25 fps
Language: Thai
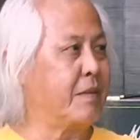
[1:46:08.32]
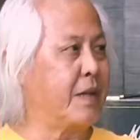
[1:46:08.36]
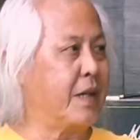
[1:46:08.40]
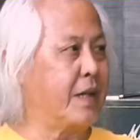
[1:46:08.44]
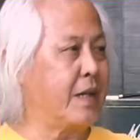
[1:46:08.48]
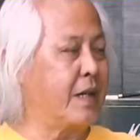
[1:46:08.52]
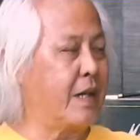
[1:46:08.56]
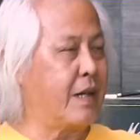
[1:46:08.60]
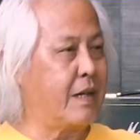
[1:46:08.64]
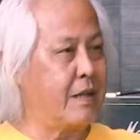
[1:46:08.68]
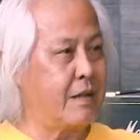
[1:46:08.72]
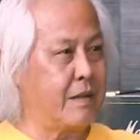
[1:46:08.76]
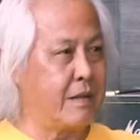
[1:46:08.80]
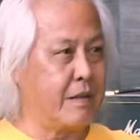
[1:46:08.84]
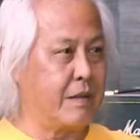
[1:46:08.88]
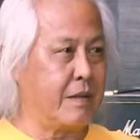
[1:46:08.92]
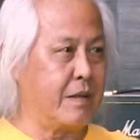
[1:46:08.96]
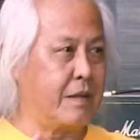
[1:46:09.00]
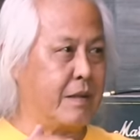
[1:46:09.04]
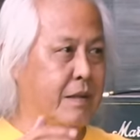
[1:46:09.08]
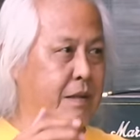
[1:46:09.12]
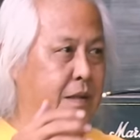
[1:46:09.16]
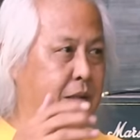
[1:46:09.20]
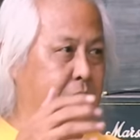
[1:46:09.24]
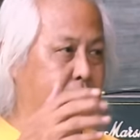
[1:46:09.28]
แม้ทั้ง
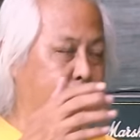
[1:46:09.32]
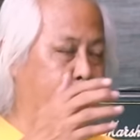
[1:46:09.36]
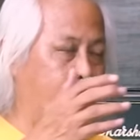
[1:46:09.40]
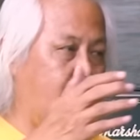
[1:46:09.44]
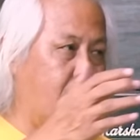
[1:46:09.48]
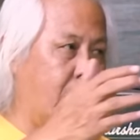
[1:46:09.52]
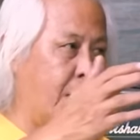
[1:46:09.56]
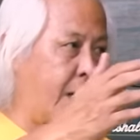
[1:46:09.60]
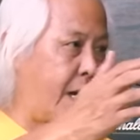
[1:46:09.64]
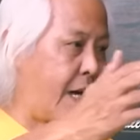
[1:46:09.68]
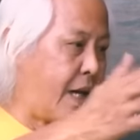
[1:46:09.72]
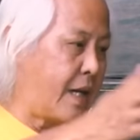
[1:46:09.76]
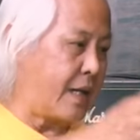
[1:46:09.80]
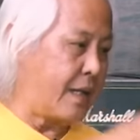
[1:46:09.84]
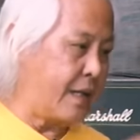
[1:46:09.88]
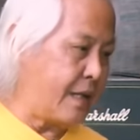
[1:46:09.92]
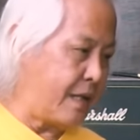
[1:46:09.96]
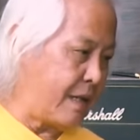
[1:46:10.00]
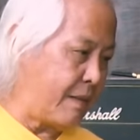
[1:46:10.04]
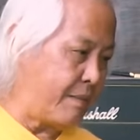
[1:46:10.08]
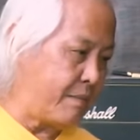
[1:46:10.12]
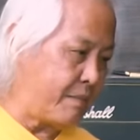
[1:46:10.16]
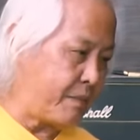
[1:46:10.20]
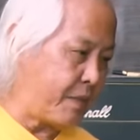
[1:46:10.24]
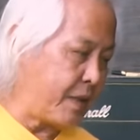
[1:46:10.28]
โรงงานที่
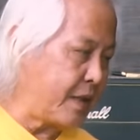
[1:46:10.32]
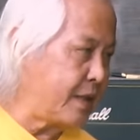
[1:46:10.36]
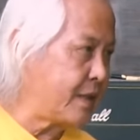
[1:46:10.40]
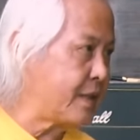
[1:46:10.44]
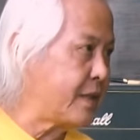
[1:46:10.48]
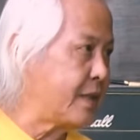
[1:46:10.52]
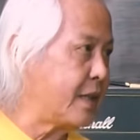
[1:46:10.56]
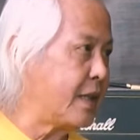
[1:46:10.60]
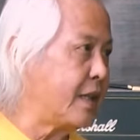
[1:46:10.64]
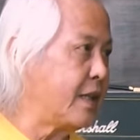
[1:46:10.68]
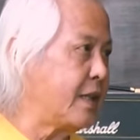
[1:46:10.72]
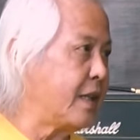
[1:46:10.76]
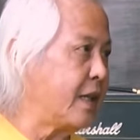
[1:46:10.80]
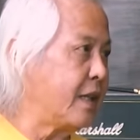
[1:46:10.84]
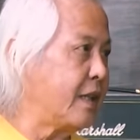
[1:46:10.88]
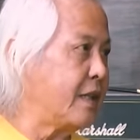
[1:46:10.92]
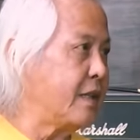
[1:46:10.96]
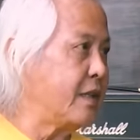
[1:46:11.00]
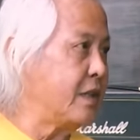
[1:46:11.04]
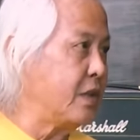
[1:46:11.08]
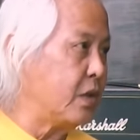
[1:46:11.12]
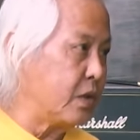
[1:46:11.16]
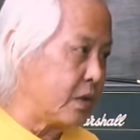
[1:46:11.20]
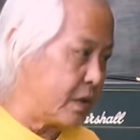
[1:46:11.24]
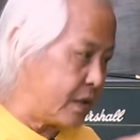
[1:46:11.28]
ทำปริ้นเซอร์กิต
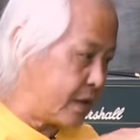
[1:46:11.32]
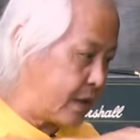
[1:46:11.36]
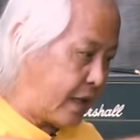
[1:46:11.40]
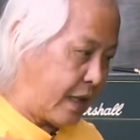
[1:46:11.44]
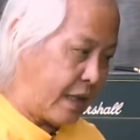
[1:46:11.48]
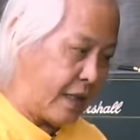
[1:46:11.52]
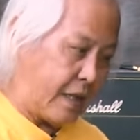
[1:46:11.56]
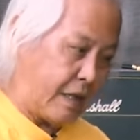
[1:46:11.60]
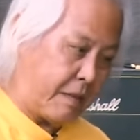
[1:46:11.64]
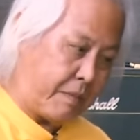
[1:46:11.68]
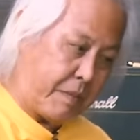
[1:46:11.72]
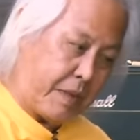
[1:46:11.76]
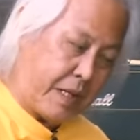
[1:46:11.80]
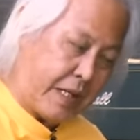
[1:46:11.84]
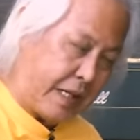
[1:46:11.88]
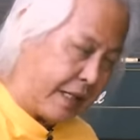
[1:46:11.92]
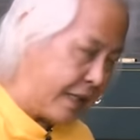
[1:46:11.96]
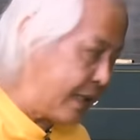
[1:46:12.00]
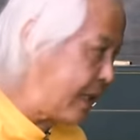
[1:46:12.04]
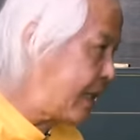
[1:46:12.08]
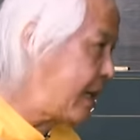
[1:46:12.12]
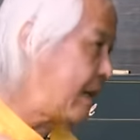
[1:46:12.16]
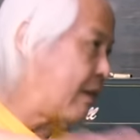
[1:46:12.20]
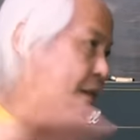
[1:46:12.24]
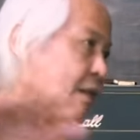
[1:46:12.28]
หยุดเสร็จแล้วผลิ
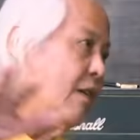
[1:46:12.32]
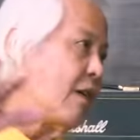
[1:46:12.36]
ตให้เรา